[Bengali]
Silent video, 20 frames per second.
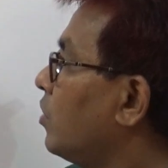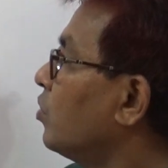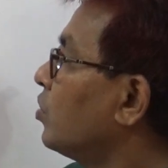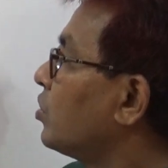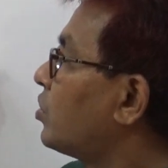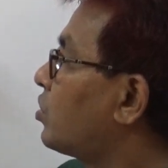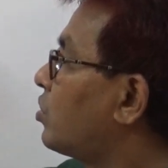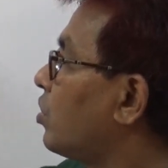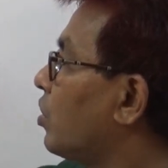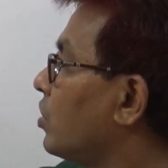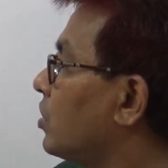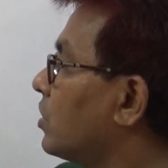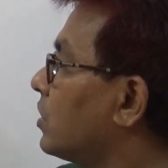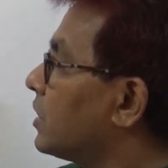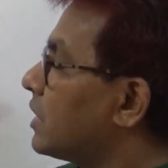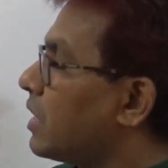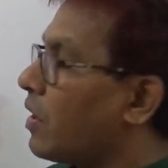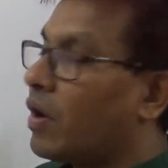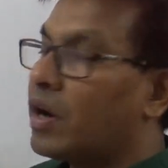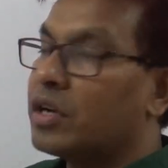উত্তর
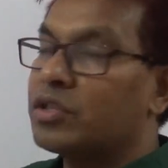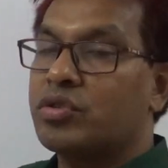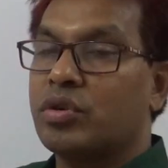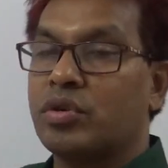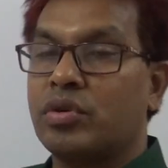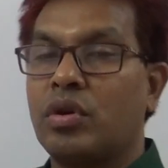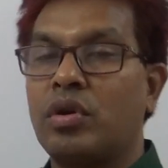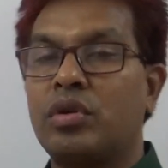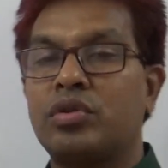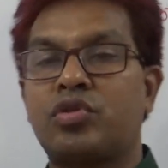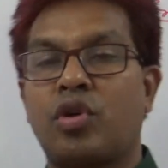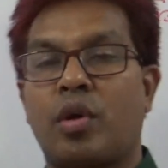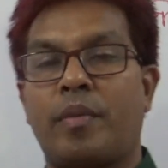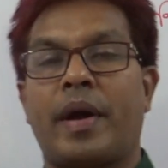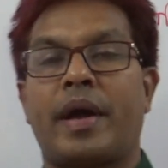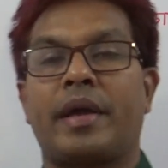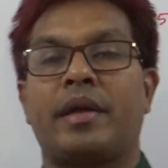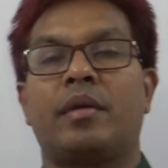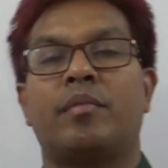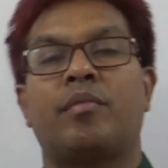দেওয়ার জন্য
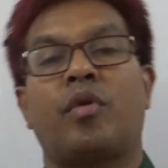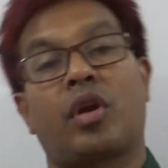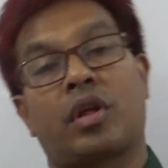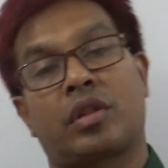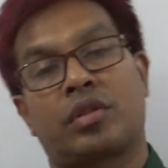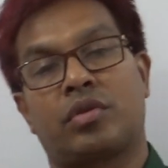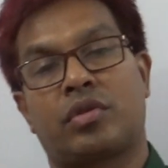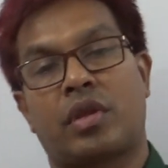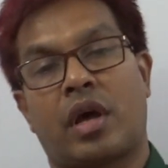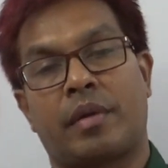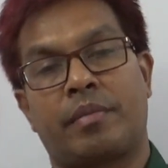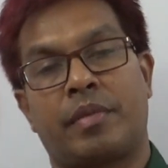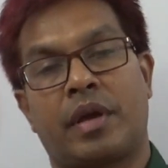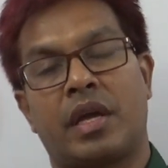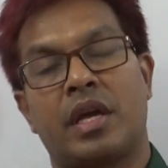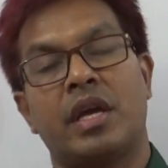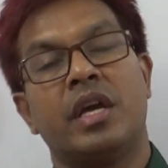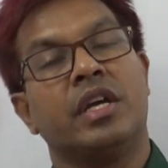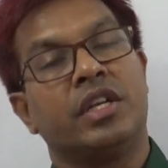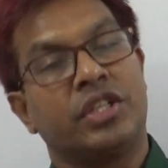সময় বরাদ্দ থাকবে
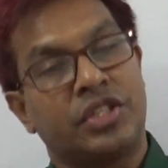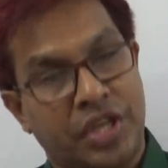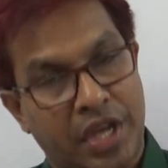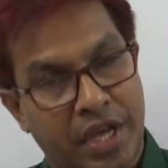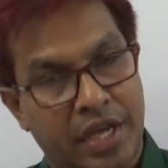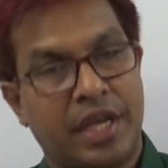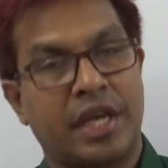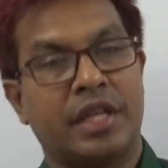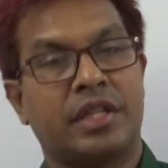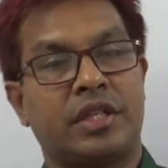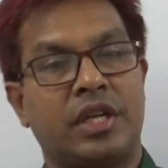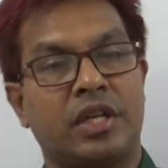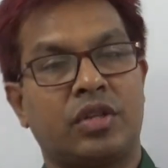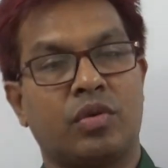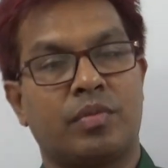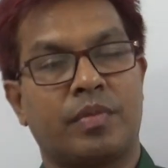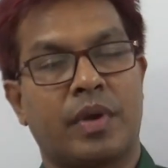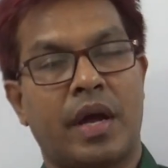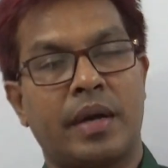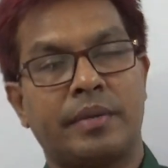সেই ক্ষেত্রে
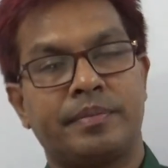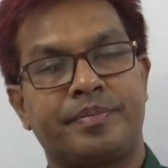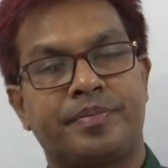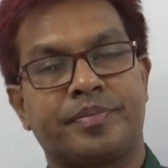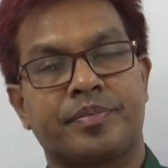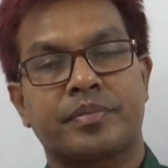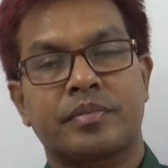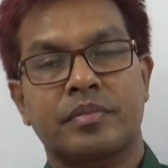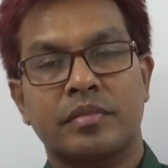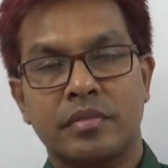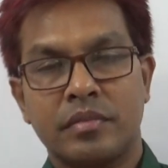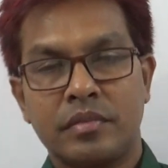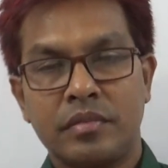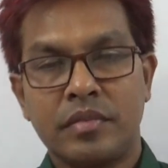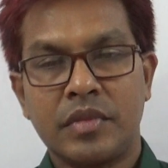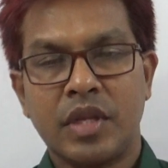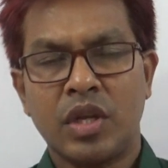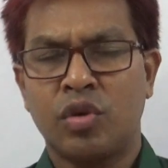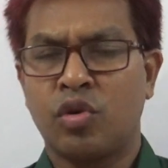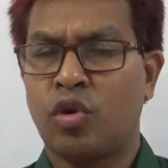তোমরা
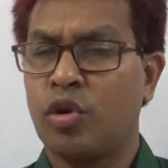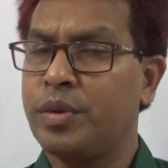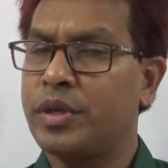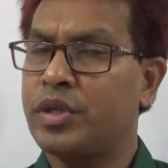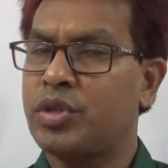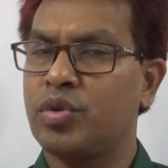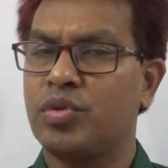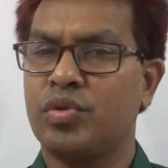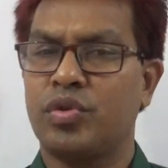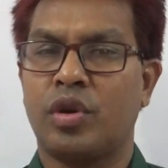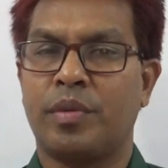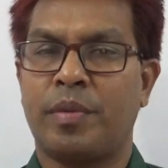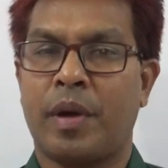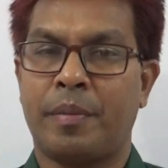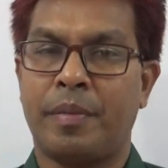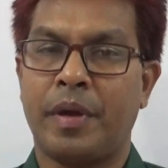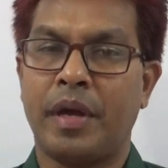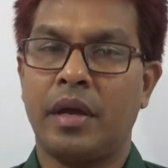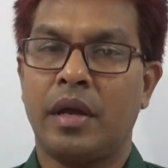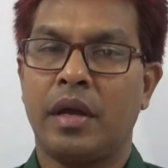খুবই
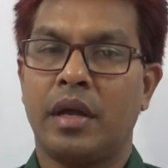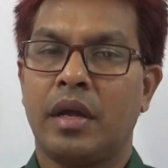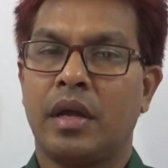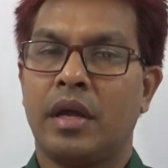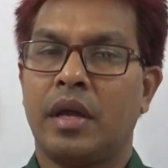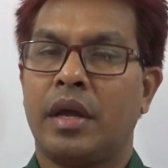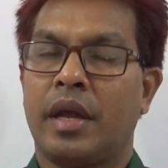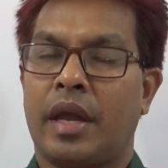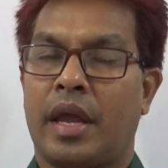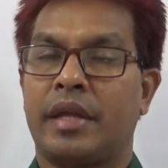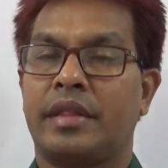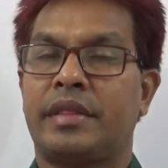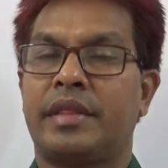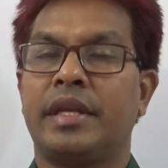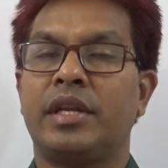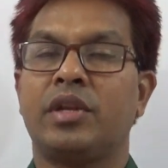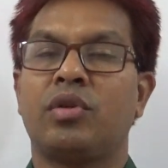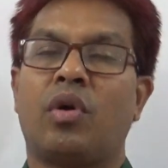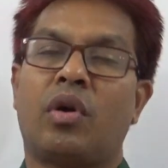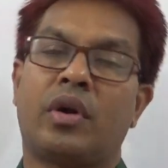সুন্দরভাবে এই
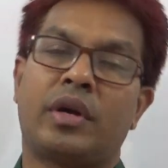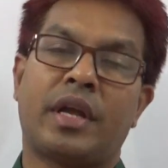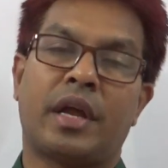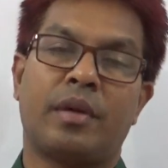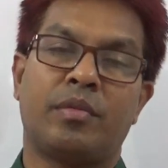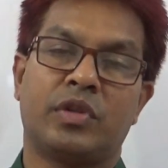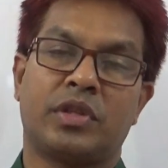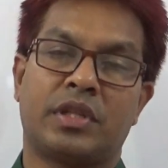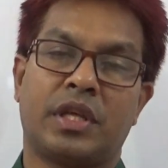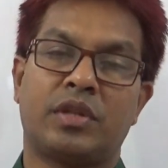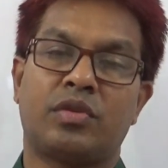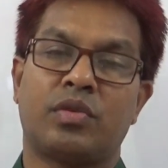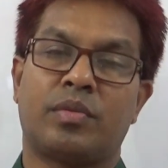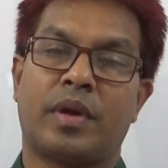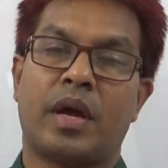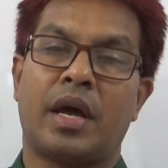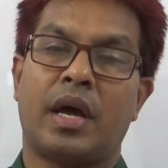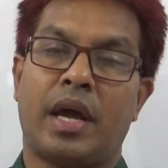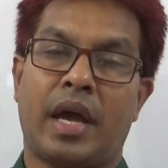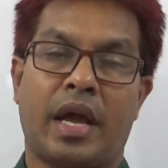তিন ঘন্টার মধ্যে
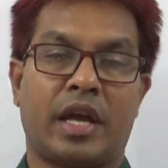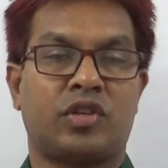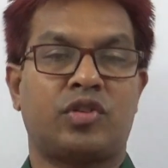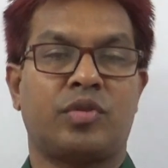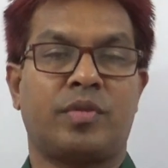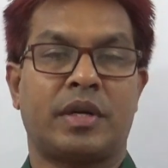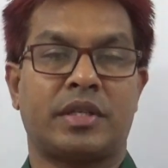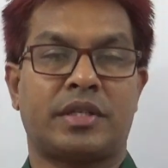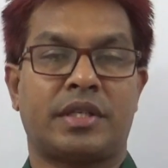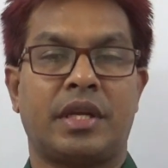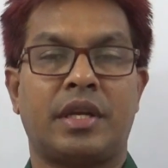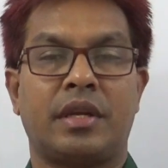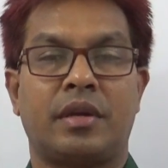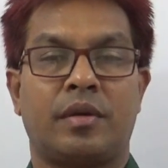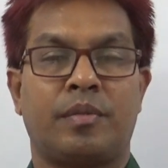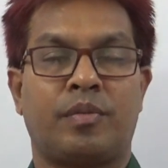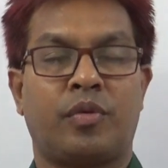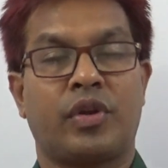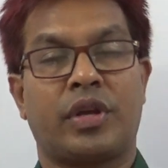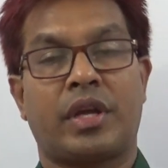তোমরা একশো মার্কসের
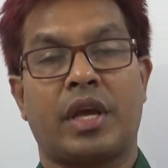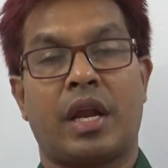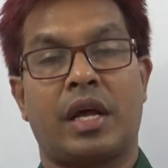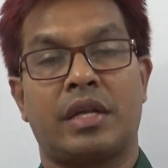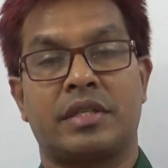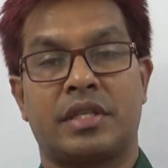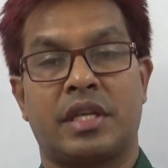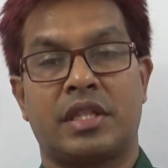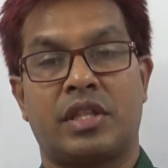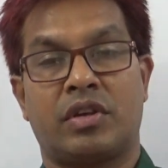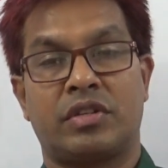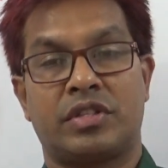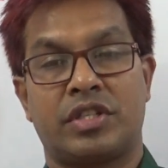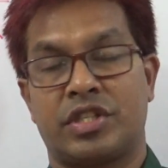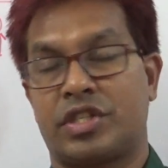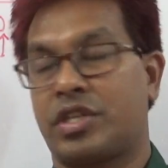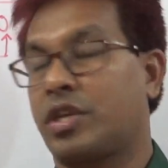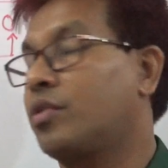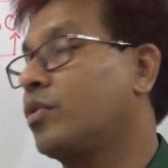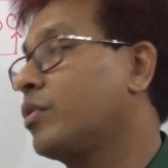পরীক্ষার আনসার দেওয়ার
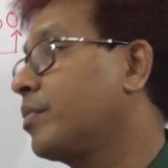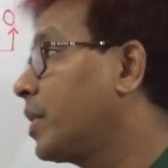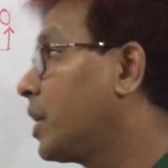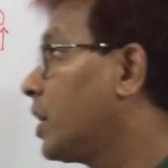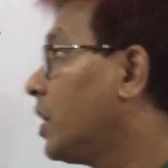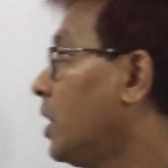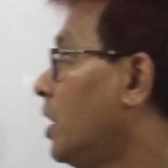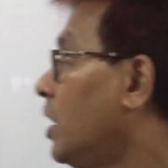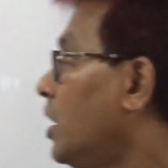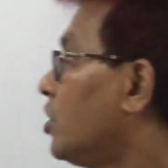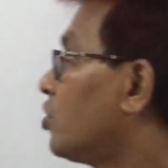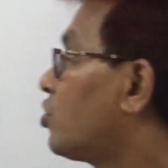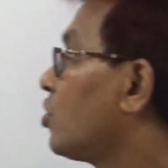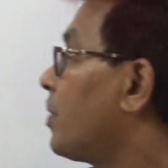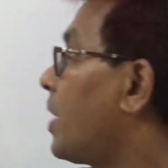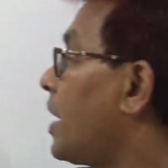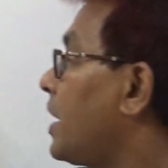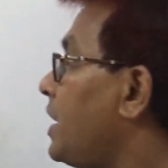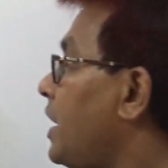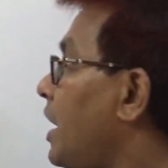চেষ্টা করবে
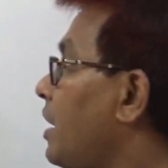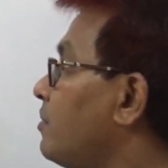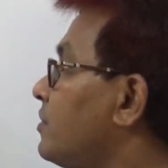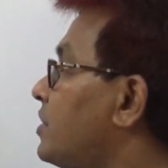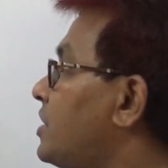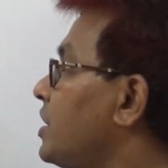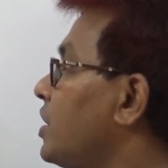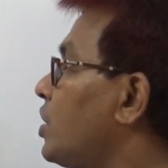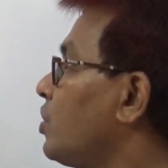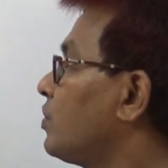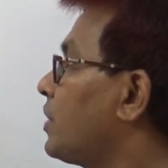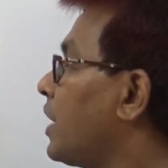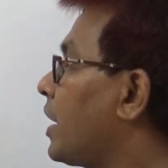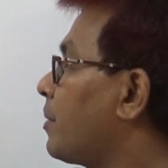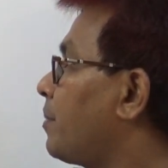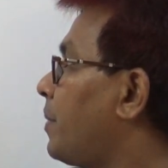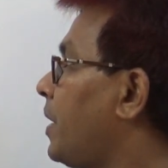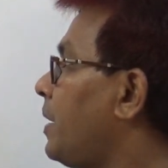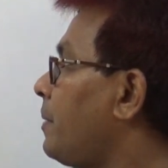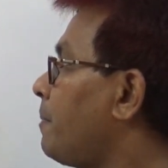তোমরা এমসিকিউ
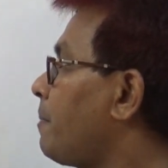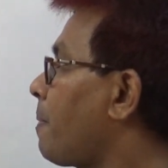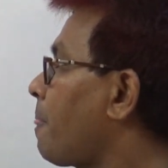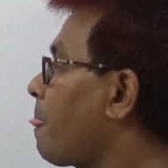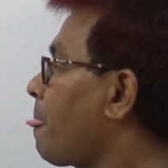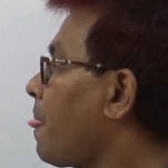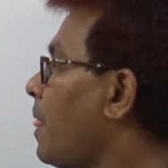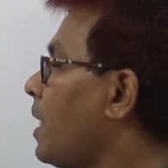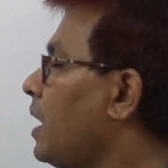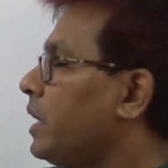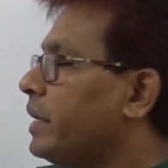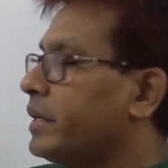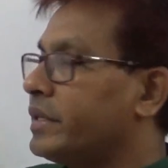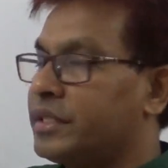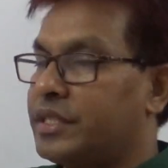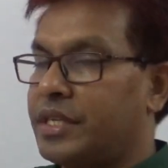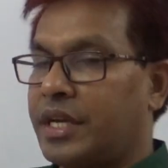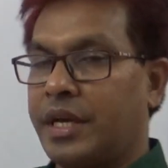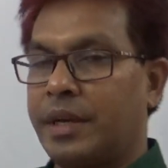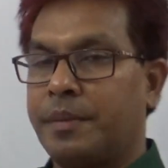দেখবে
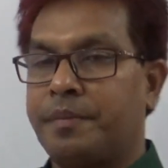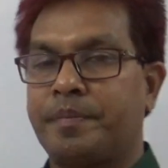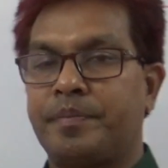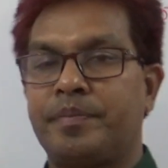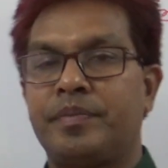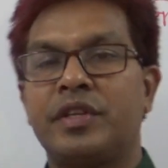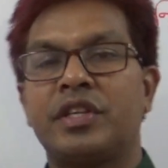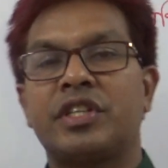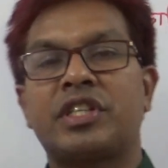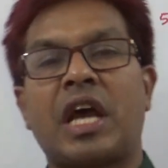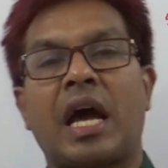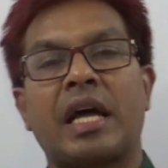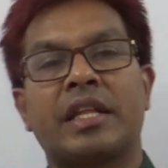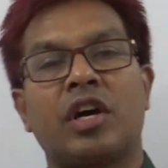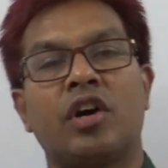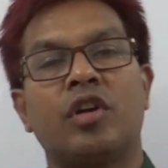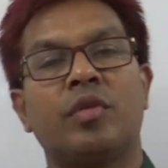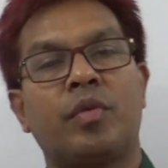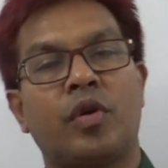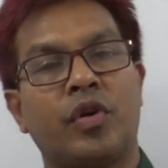যে
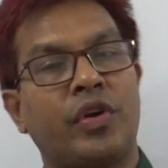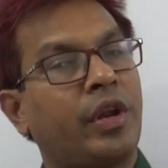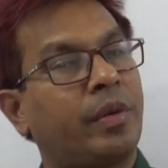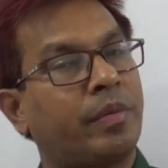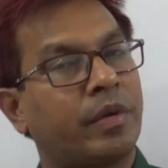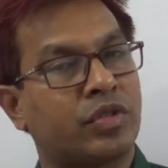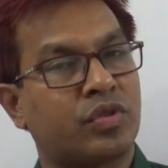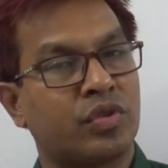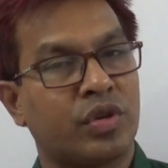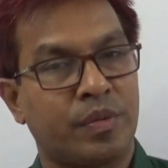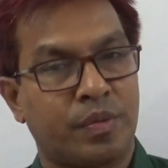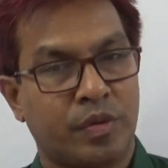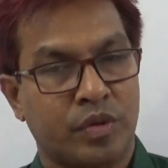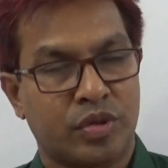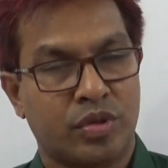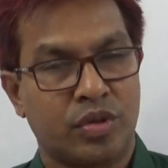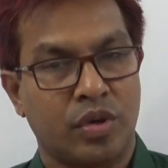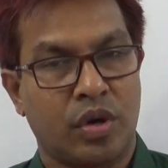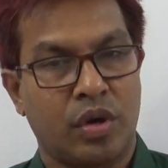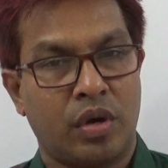সাধারণ বহু নির্বাচনী
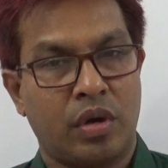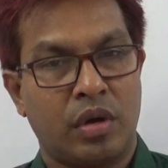প্রশ্ন